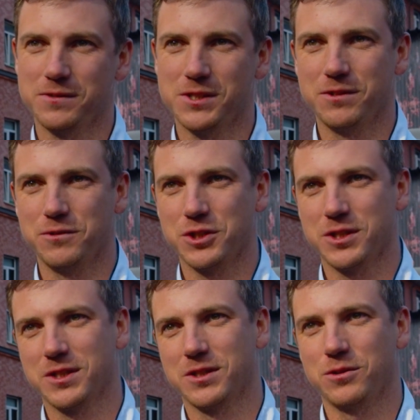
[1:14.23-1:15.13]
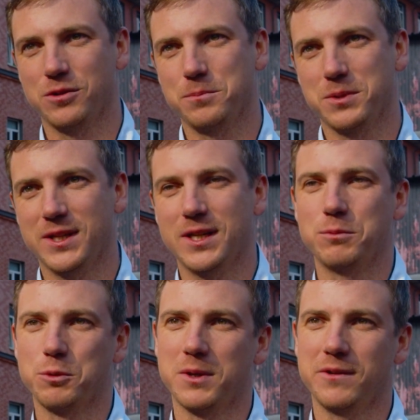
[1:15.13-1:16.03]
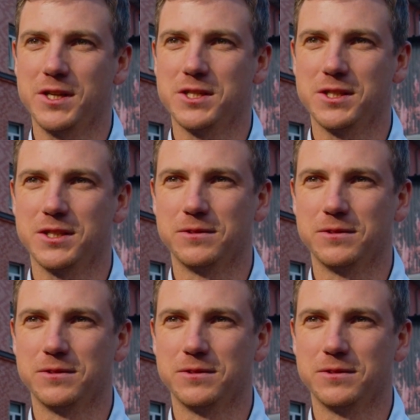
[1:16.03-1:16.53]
все движения рулем, педалями, управлять